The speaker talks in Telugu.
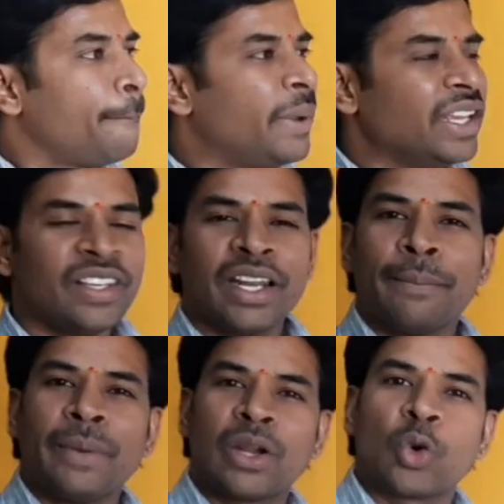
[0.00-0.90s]
పేజీ
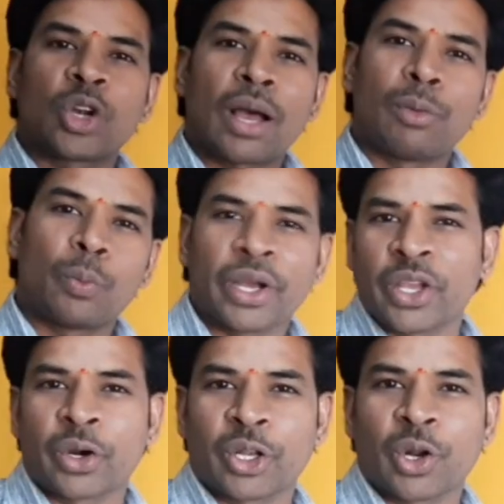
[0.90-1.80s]
నెంబర్ నూట ముప్పై
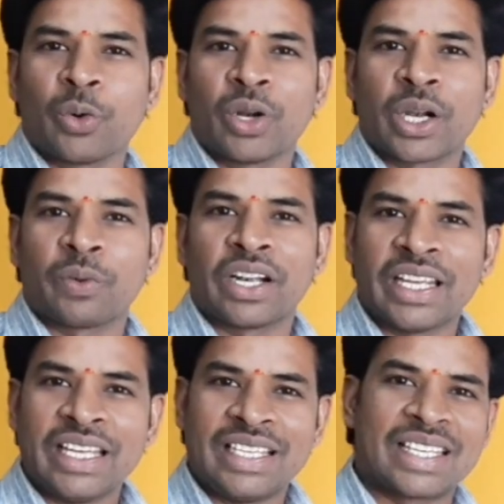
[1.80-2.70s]
ఒకటిలో ఉన్నటువంటి